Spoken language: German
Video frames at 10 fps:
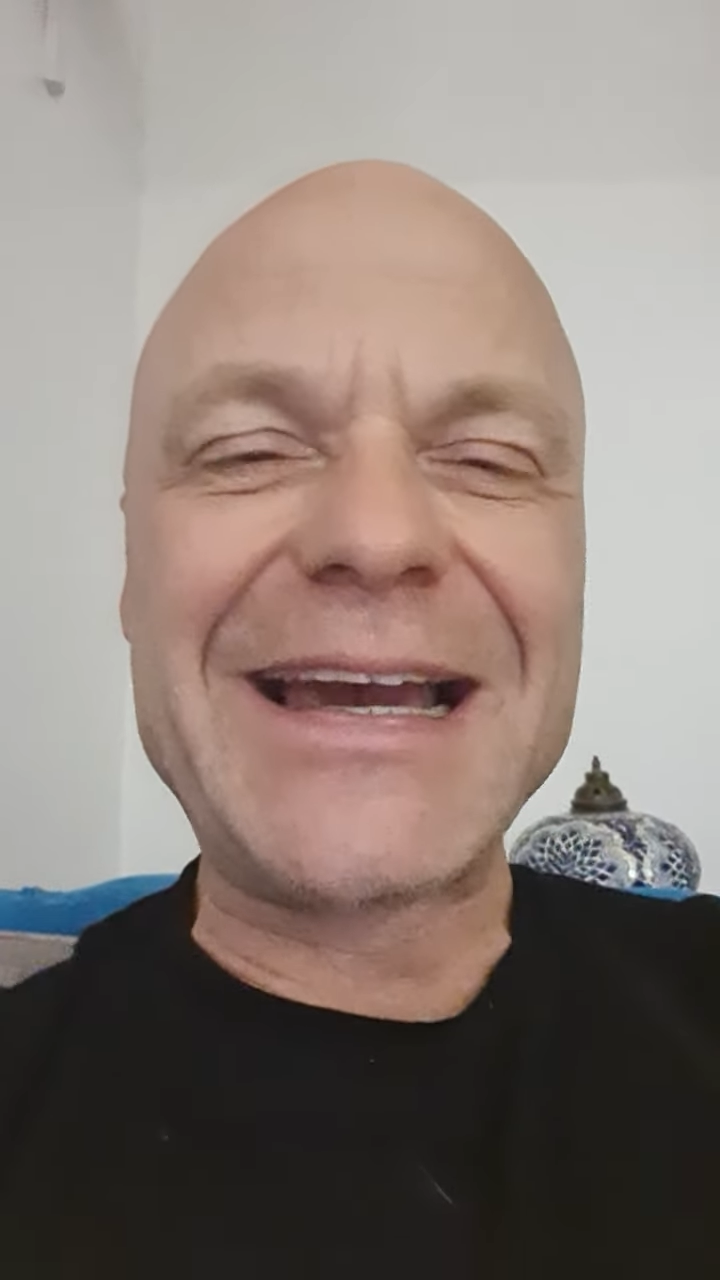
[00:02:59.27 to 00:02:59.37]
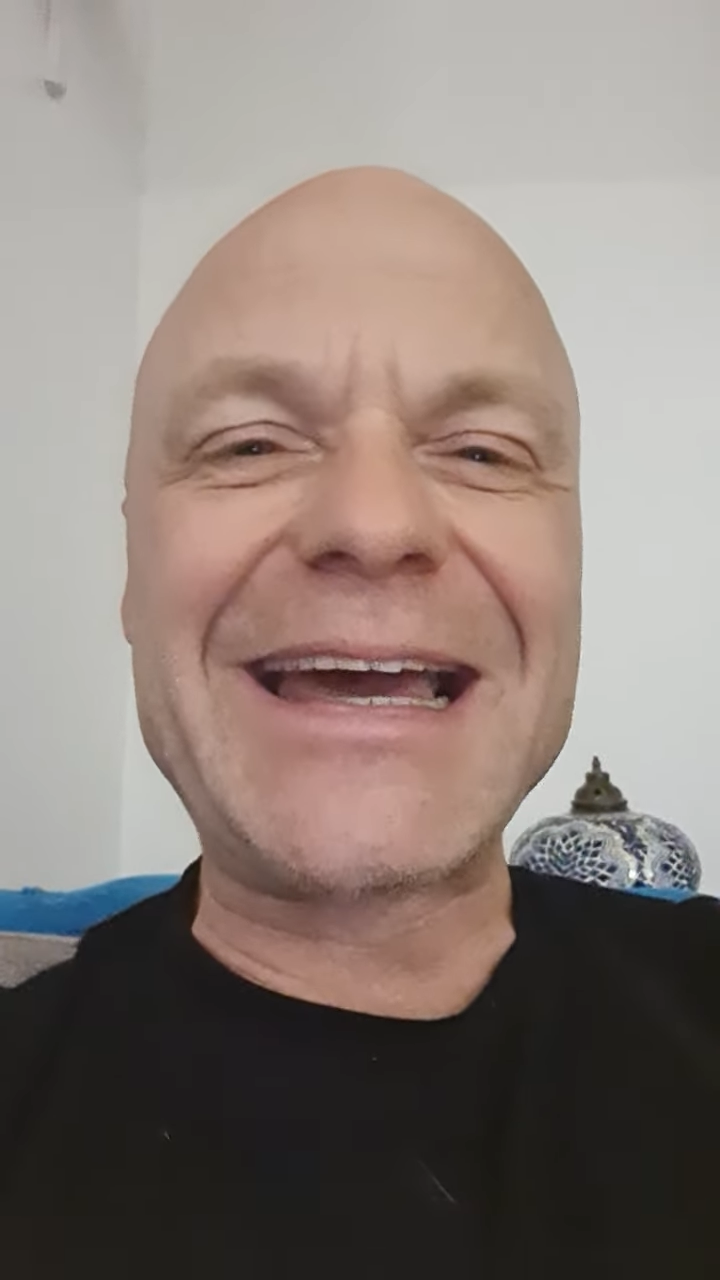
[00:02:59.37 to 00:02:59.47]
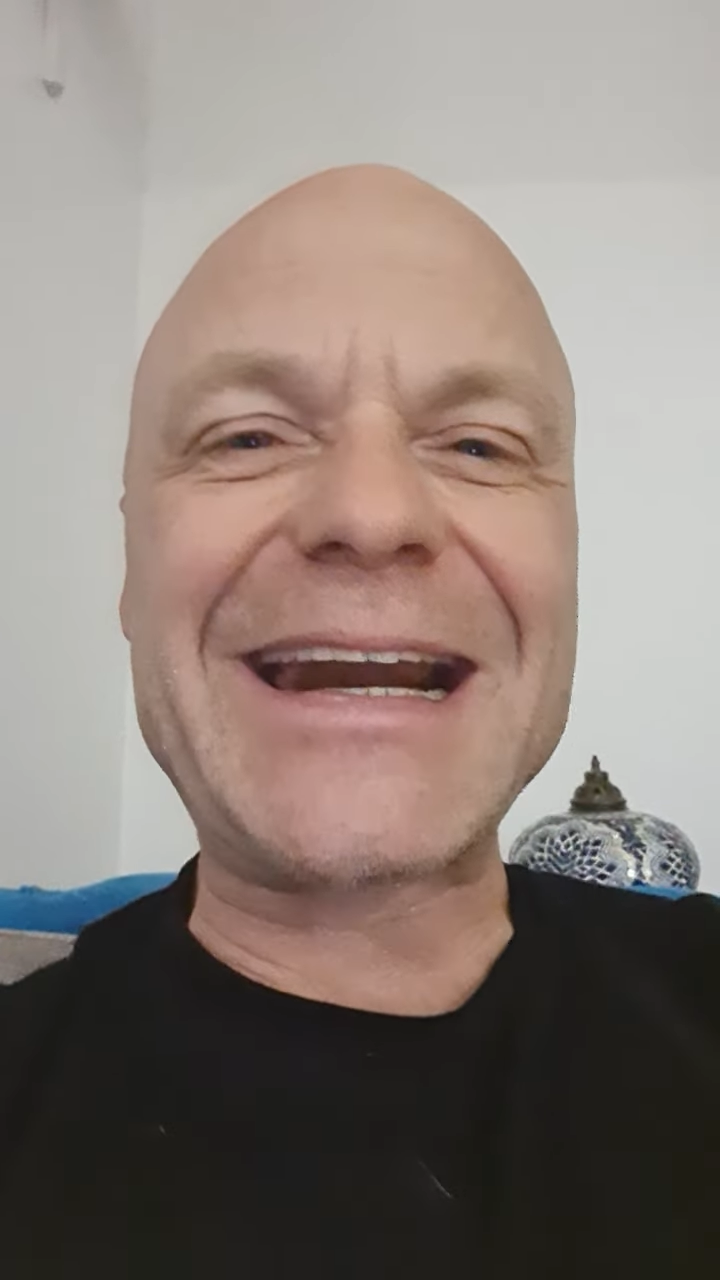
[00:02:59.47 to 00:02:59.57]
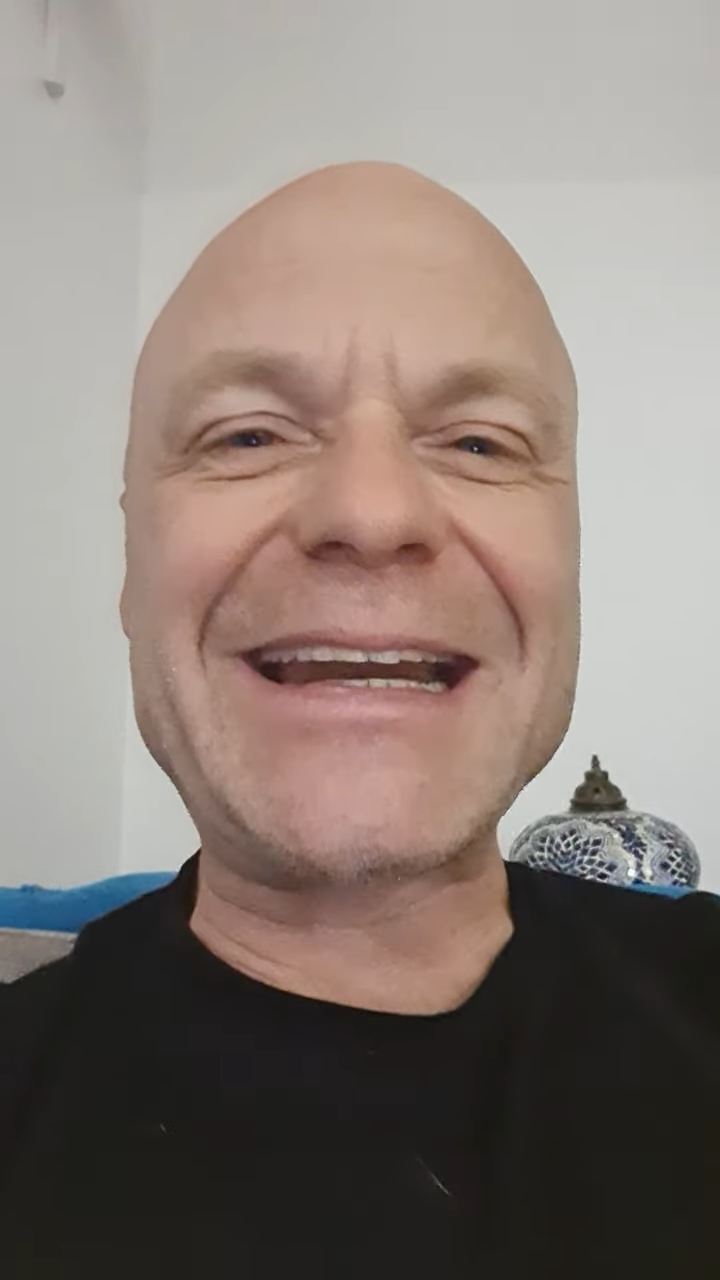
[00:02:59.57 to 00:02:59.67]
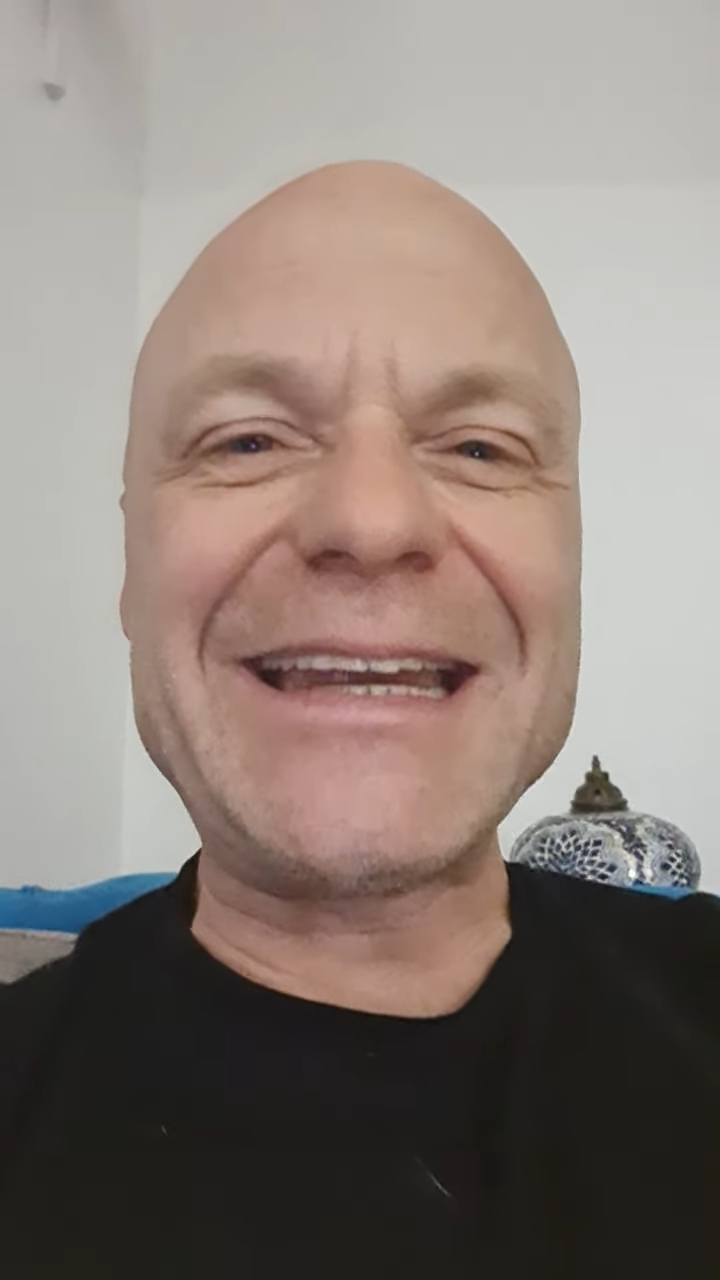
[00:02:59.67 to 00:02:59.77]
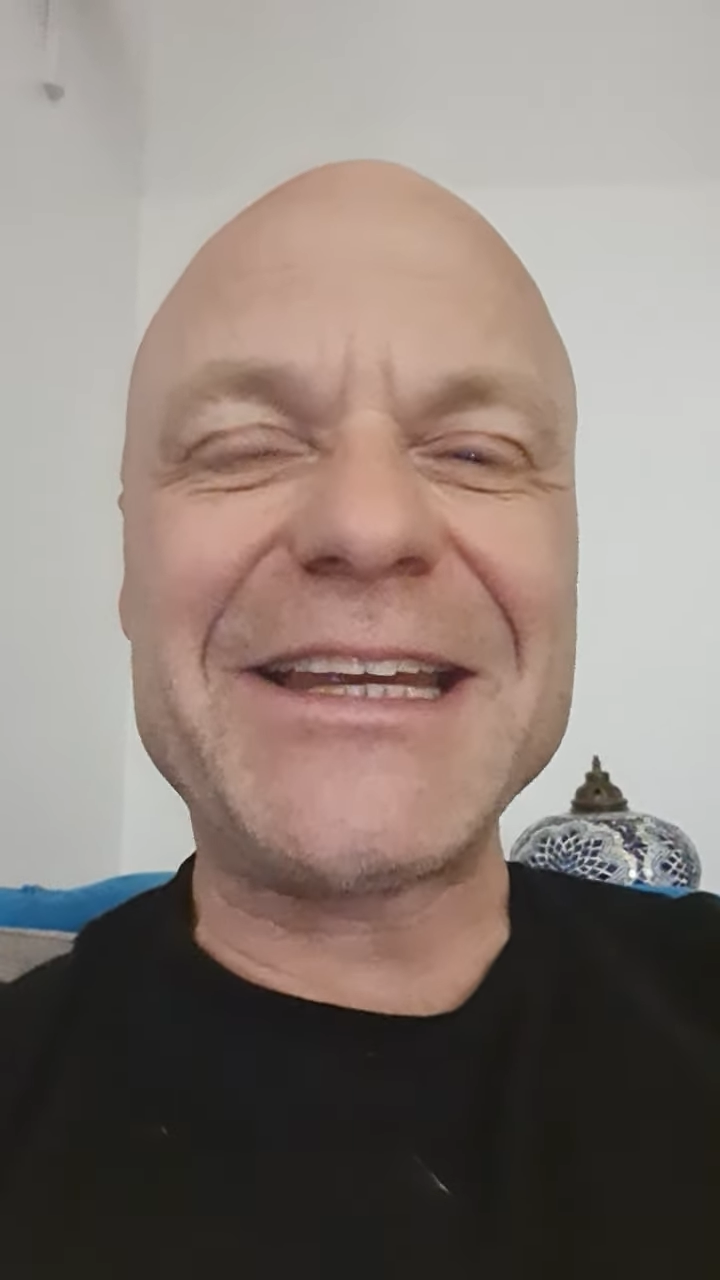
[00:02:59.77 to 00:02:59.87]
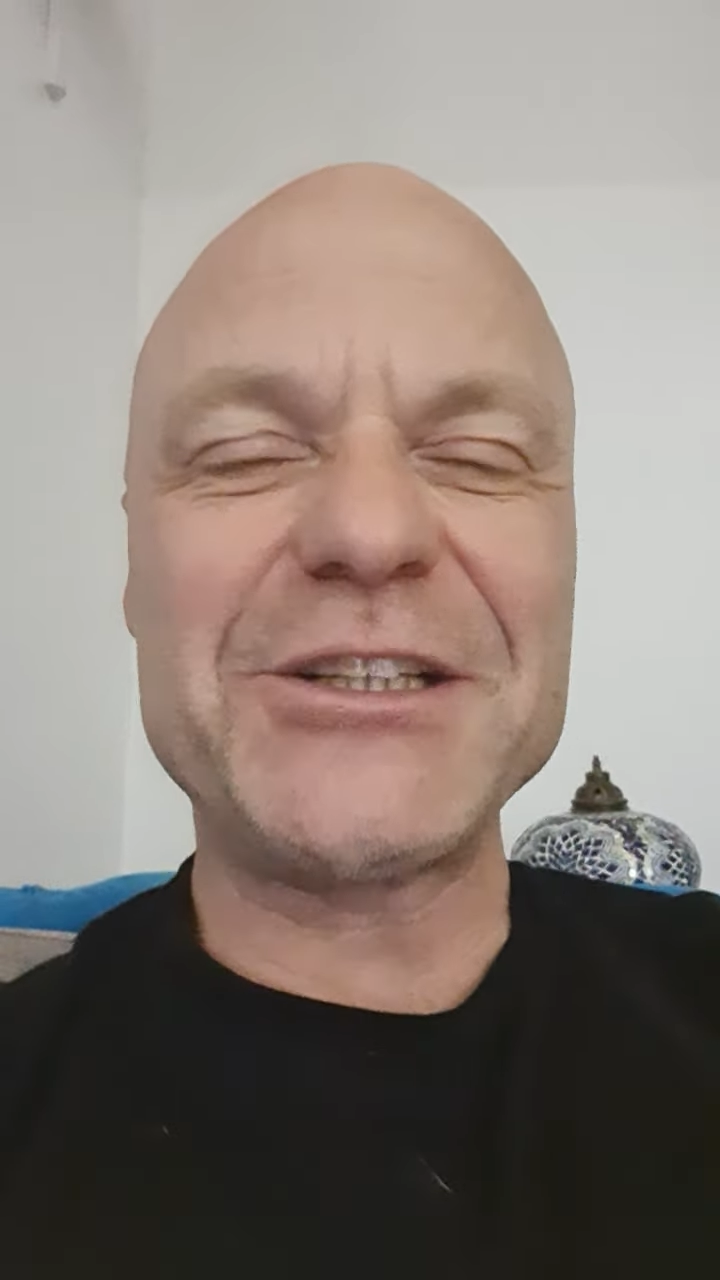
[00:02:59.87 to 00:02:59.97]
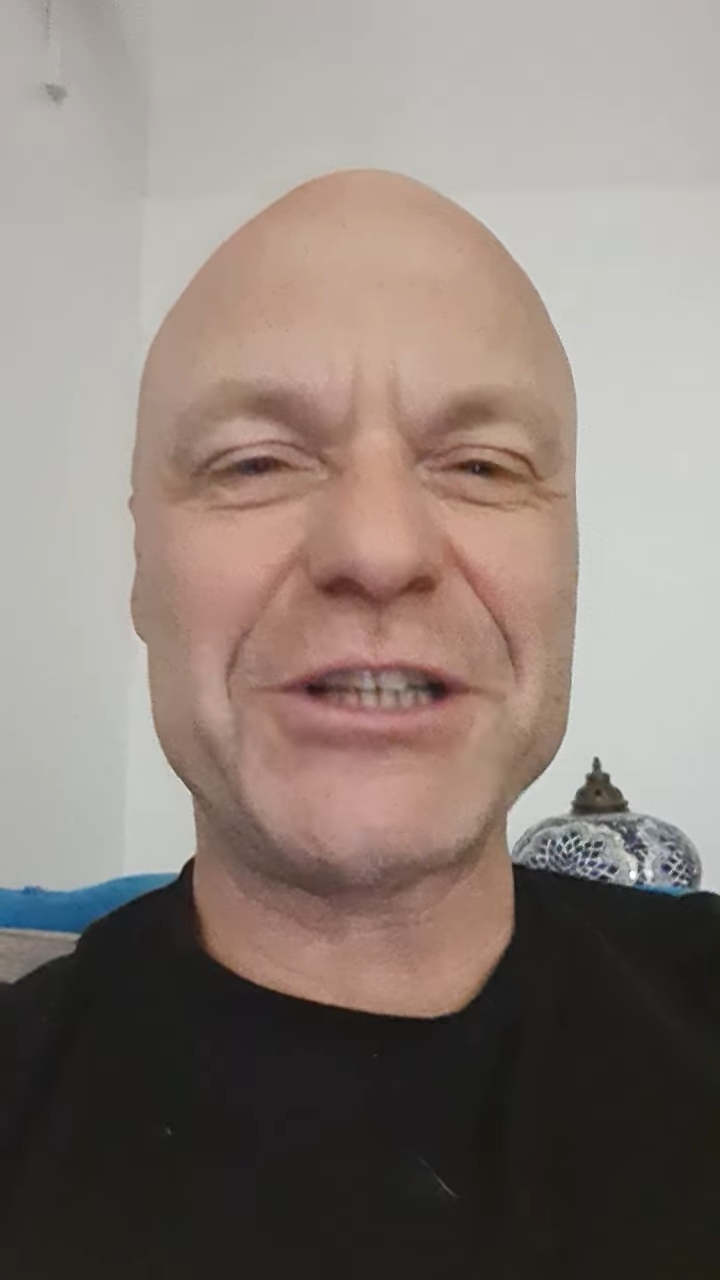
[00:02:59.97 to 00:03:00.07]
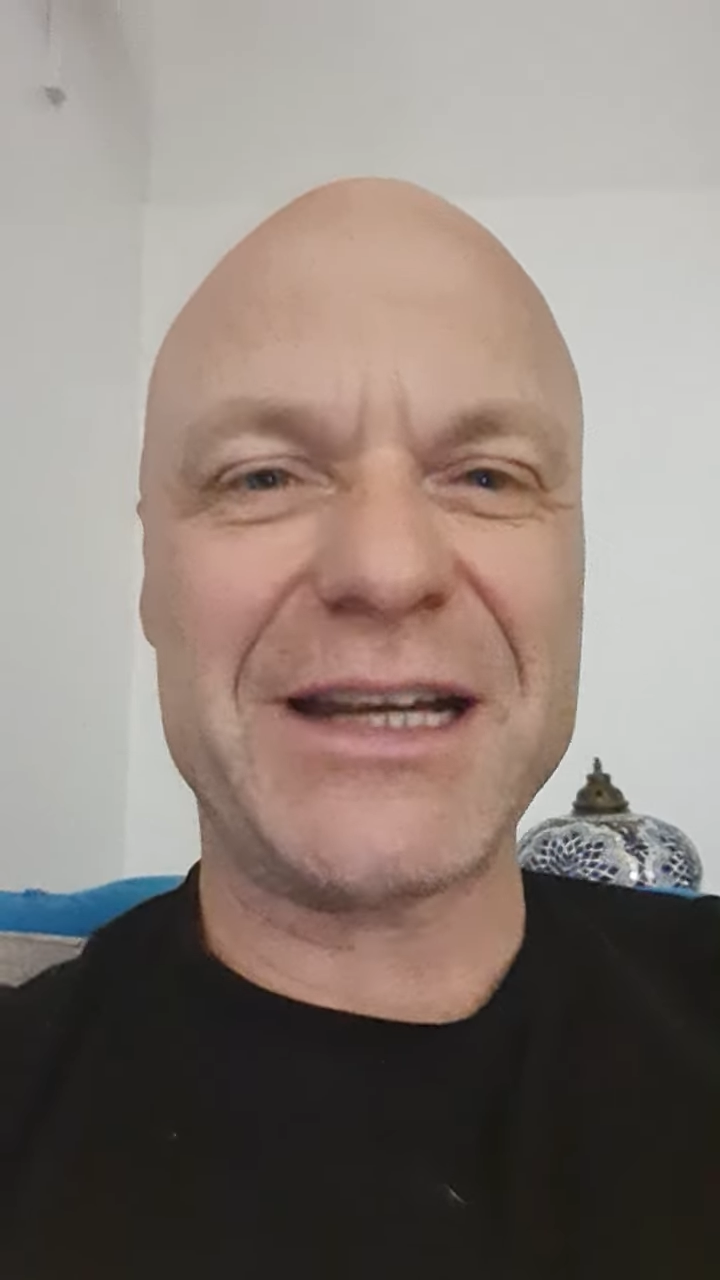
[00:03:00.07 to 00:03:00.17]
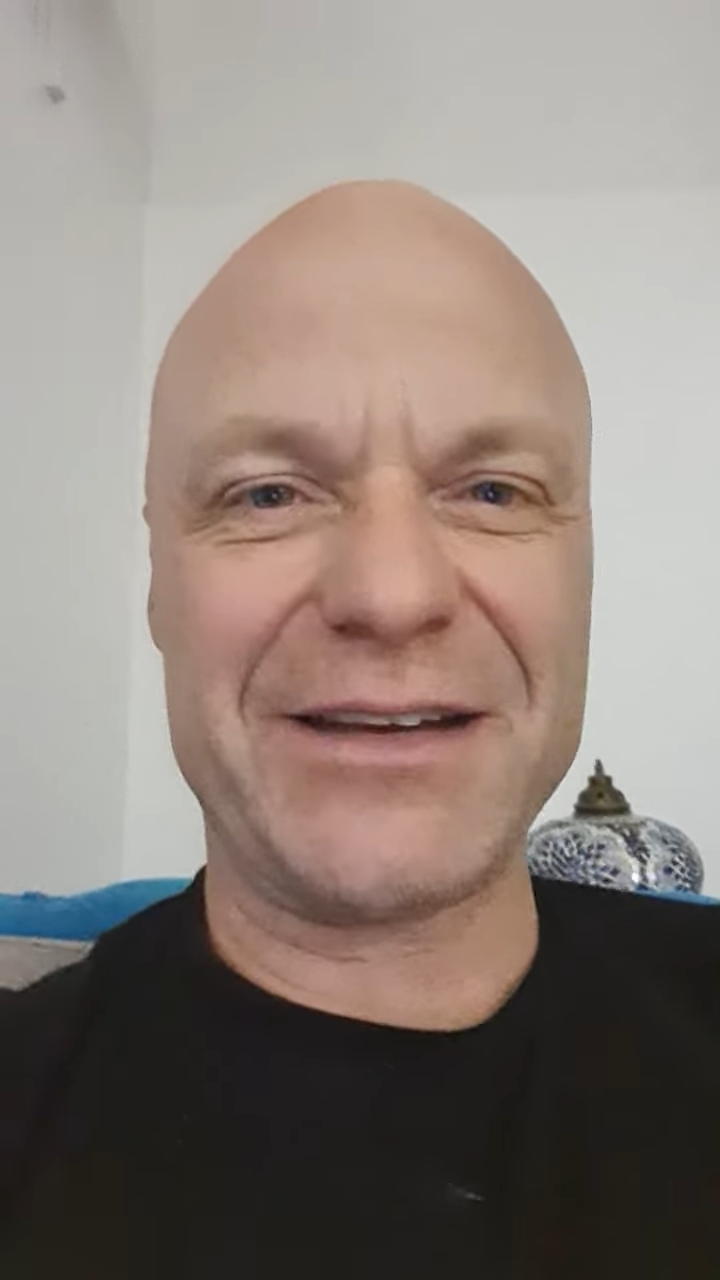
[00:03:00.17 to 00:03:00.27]

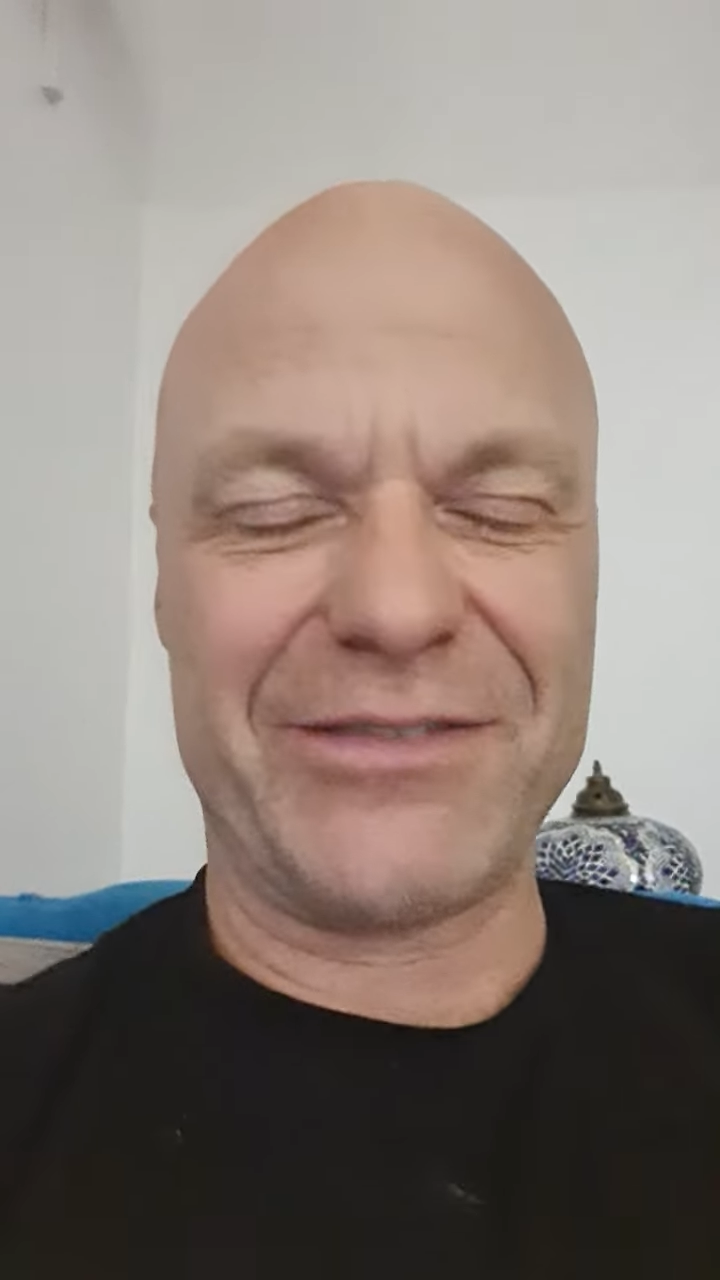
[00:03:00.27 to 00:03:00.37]
griechische